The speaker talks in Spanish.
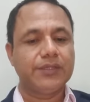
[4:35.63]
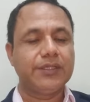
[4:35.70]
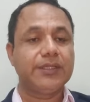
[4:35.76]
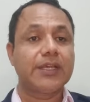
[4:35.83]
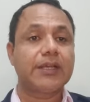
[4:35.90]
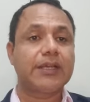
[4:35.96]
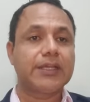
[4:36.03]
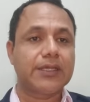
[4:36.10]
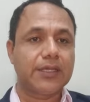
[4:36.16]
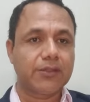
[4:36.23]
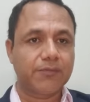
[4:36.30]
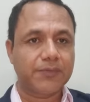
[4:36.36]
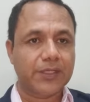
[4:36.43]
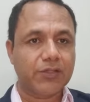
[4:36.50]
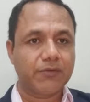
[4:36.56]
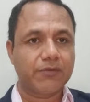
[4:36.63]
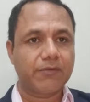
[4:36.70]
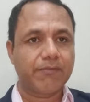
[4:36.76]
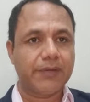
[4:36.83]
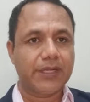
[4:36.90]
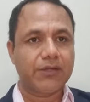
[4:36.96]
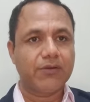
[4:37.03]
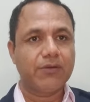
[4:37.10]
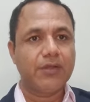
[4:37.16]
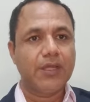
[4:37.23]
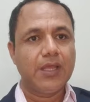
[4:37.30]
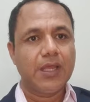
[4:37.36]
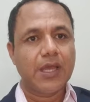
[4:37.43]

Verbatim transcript: y ya que adopta el dominio pleno,